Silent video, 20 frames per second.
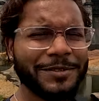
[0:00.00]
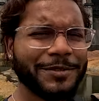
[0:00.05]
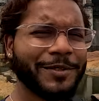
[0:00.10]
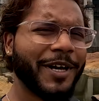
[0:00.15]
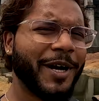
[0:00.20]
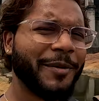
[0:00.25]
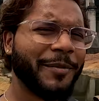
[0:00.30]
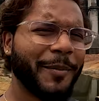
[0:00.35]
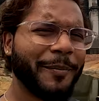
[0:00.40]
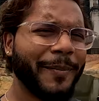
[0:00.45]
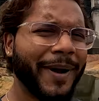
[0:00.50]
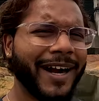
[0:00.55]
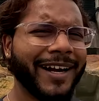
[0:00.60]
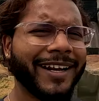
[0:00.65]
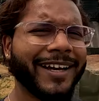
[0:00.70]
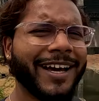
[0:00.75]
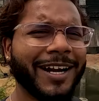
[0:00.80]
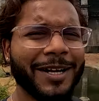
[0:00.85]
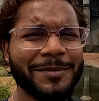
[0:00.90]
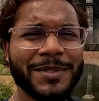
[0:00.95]
तो यहाँ पे
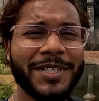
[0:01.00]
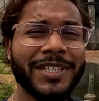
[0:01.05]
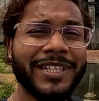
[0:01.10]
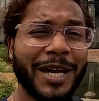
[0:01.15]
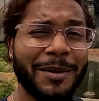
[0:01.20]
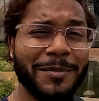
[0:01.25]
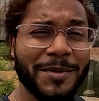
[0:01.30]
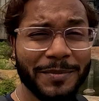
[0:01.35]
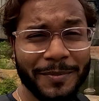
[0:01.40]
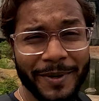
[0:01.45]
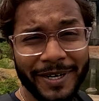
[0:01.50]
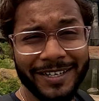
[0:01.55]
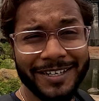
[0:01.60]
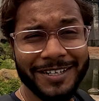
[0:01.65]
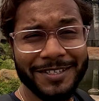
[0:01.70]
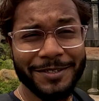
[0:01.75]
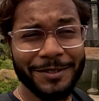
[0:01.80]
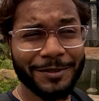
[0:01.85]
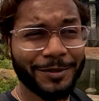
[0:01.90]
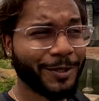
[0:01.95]
बैठ कर आराम से टाइम स्पेंड
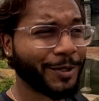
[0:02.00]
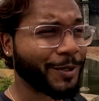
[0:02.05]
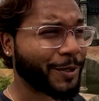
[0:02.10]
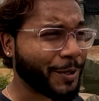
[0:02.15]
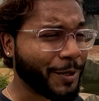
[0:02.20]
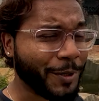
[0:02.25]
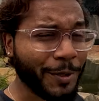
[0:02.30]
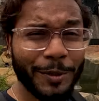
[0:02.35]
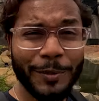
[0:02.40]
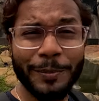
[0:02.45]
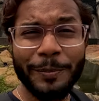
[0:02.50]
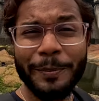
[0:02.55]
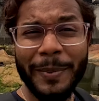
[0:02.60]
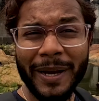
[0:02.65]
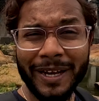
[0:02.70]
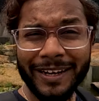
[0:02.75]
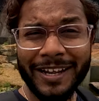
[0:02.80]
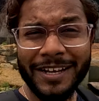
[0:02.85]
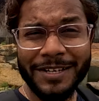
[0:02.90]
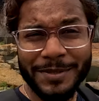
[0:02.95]
कर सकते हो और गुड
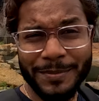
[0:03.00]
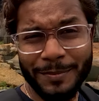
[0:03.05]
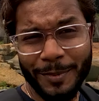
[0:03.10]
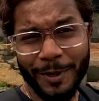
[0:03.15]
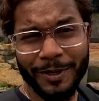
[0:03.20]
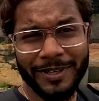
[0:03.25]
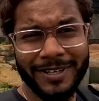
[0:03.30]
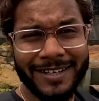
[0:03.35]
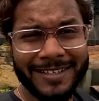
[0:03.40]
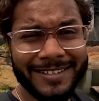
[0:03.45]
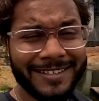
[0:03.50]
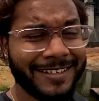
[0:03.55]
पिकनिक स्पॉट